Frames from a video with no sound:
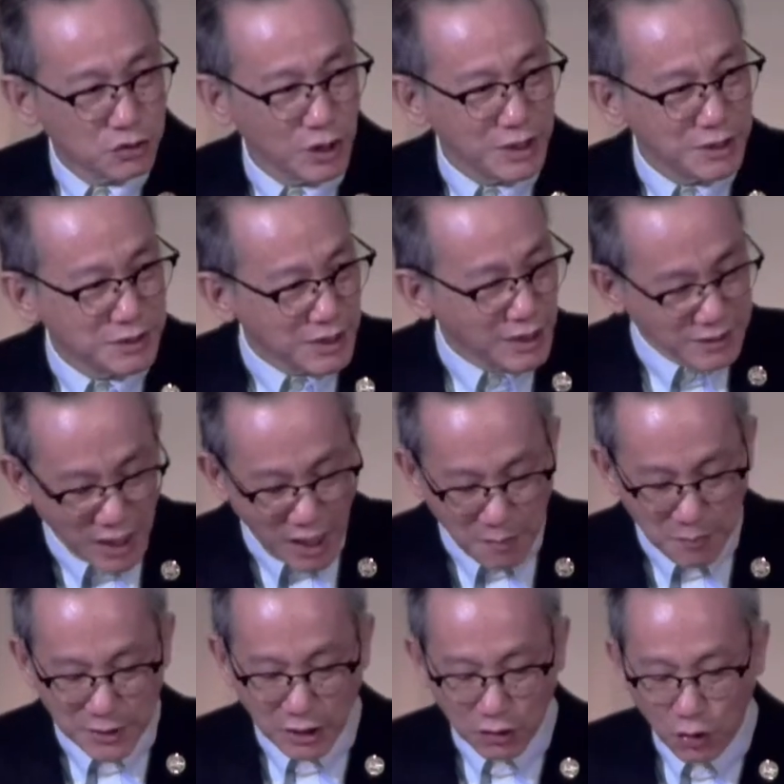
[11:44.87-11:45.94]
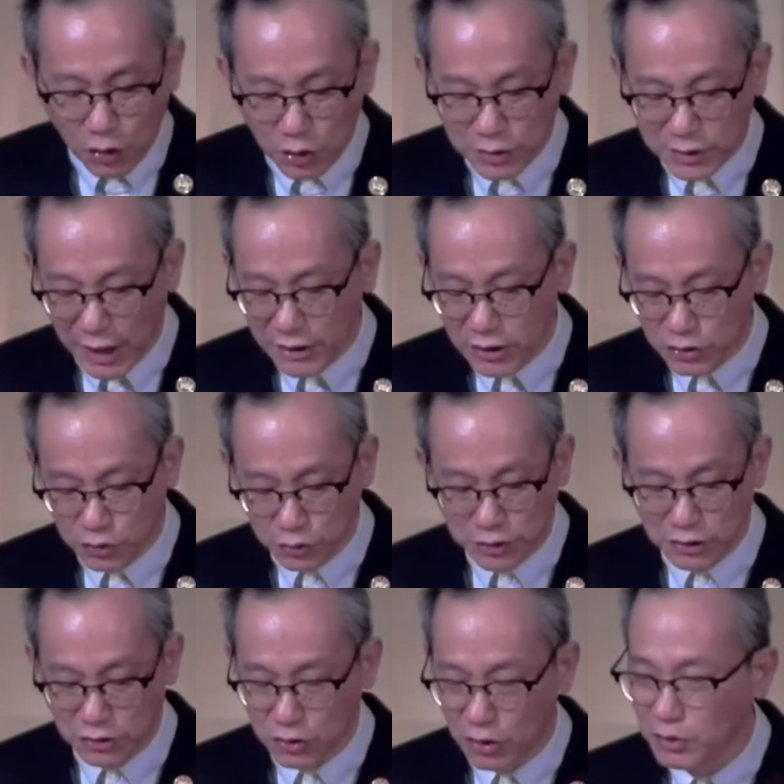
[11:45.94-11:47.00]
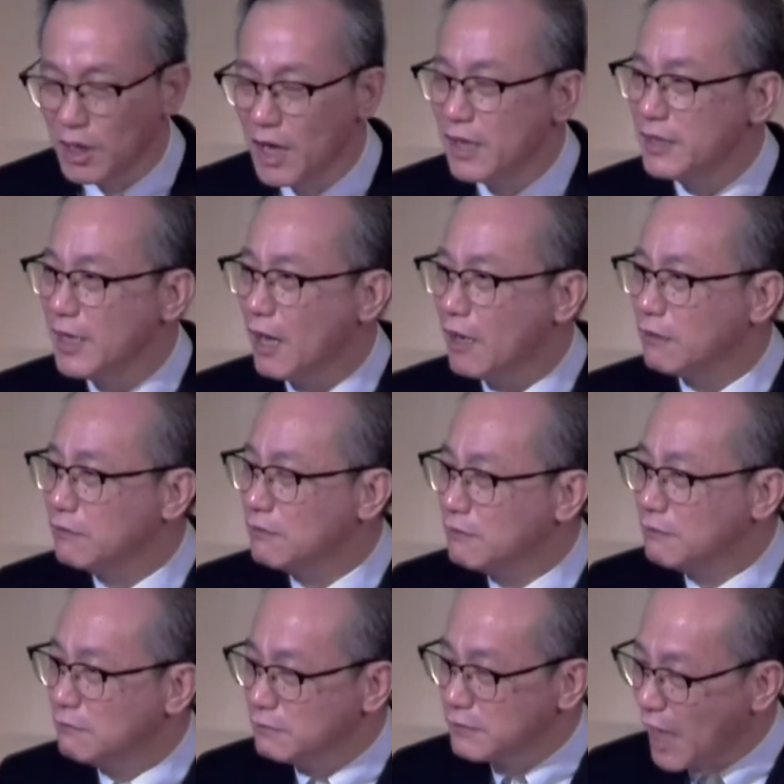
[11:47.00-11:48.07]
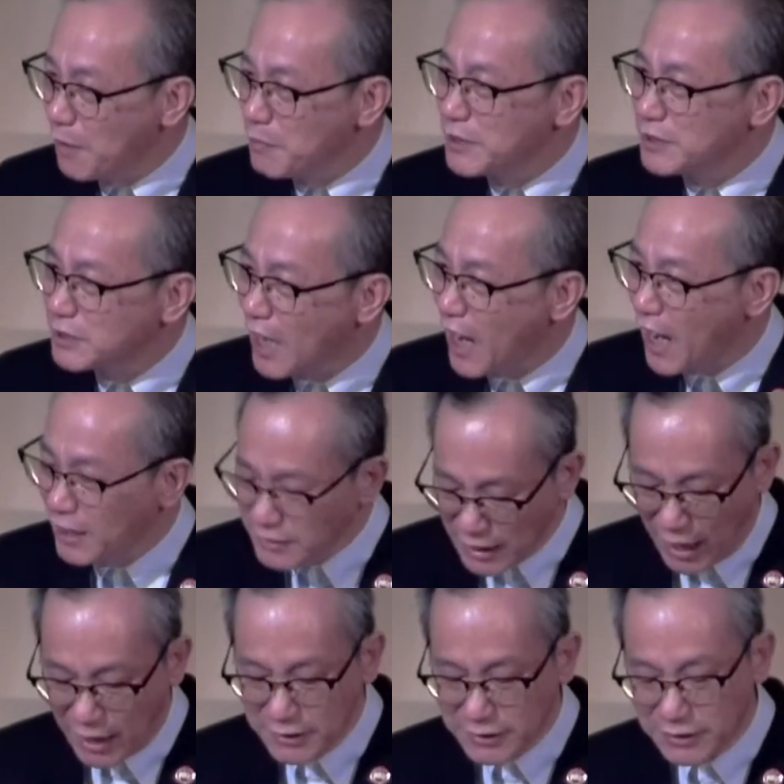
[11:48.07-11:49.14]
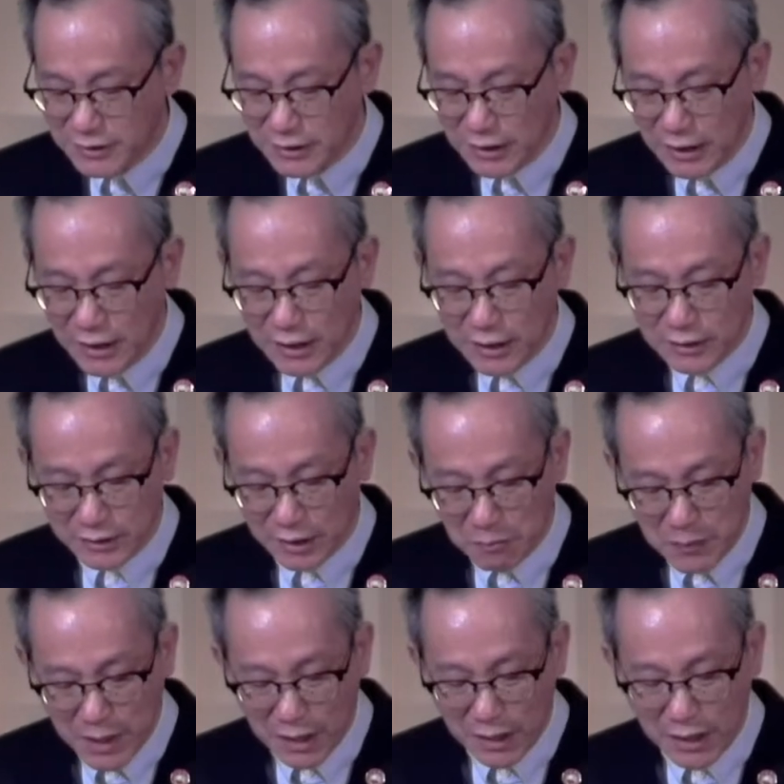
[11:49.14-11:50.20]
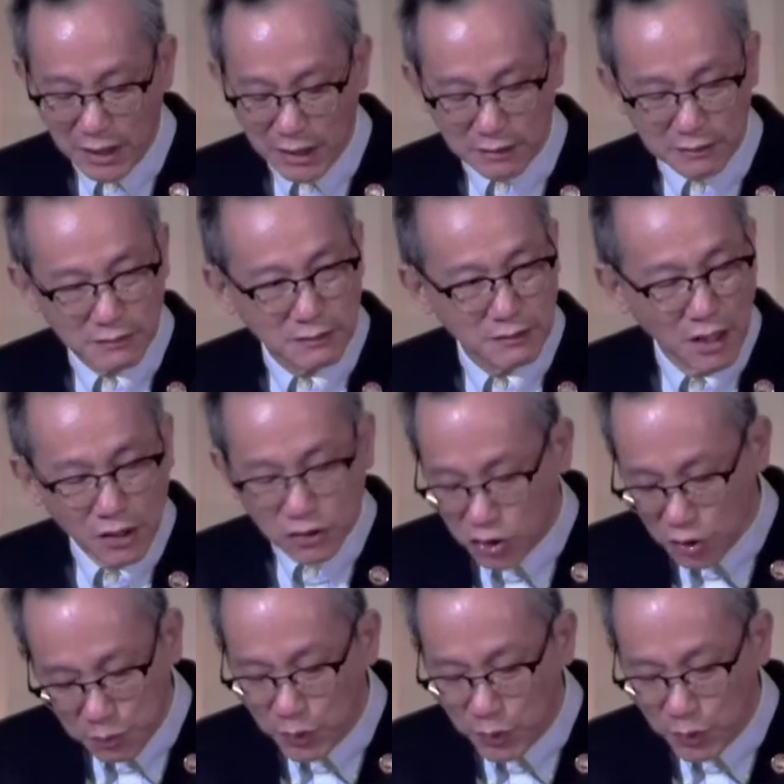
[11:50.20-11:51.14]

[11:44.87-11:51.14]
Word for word: 所以在他们的困难的处境中，要他们常常喜乐的命令，